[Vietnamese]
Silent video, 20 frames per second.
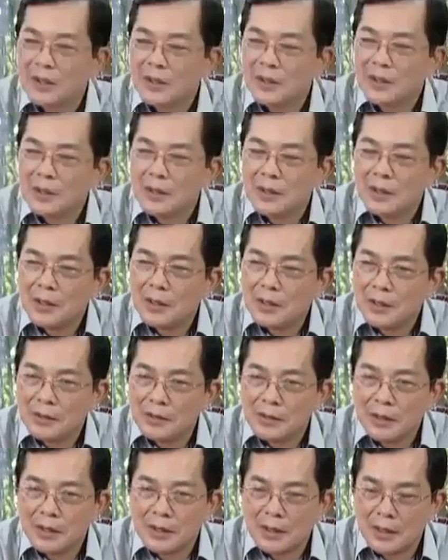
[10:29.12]
tổ chức các
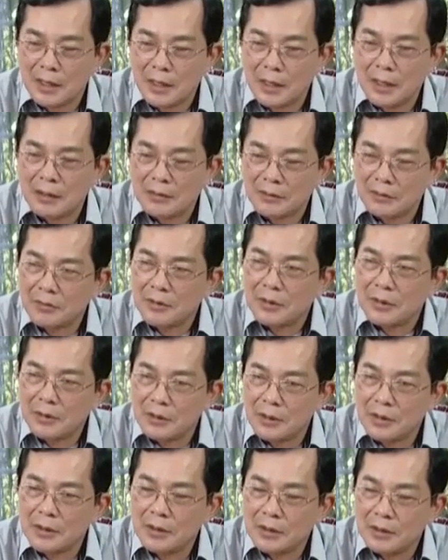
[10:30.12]
lớp bồi dưỡng
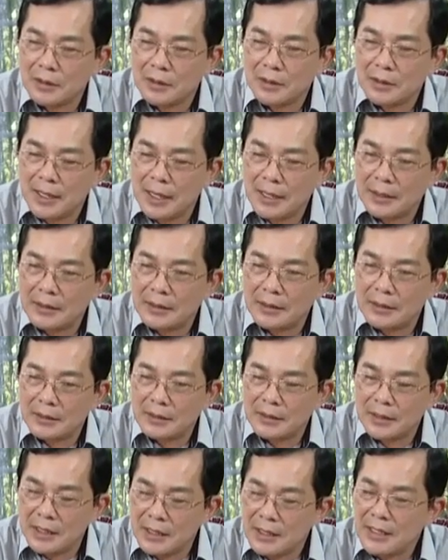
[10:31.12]
cho cái về kiến thức
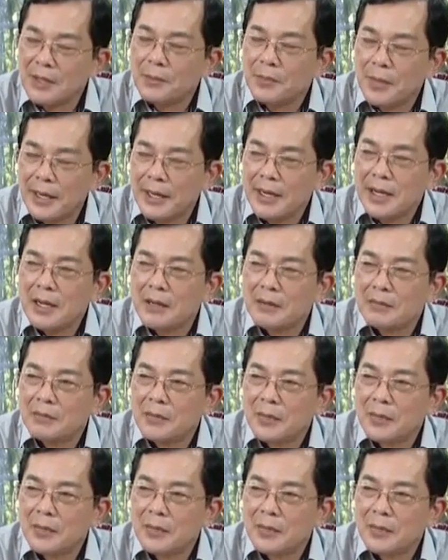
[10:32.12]
quản